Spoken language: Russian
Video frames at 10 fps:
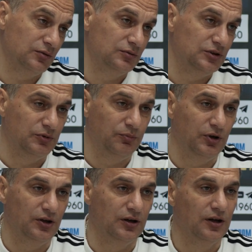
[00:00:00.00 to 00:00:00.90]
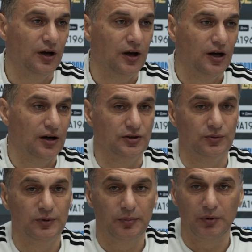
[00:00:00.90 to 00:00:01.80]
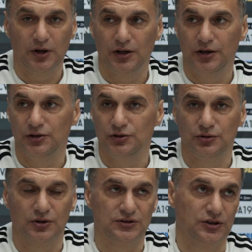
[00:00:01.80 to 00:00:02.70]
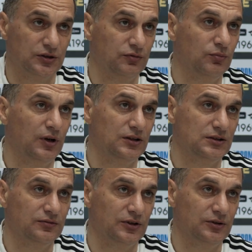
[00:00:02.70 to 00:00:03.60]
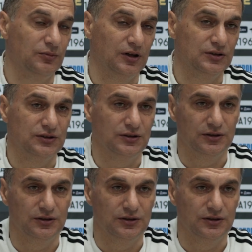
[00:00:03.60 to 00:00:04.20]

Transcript: Но тем не менее, хотел бы поблагодарить еще раз наших футболистов, они молодцы.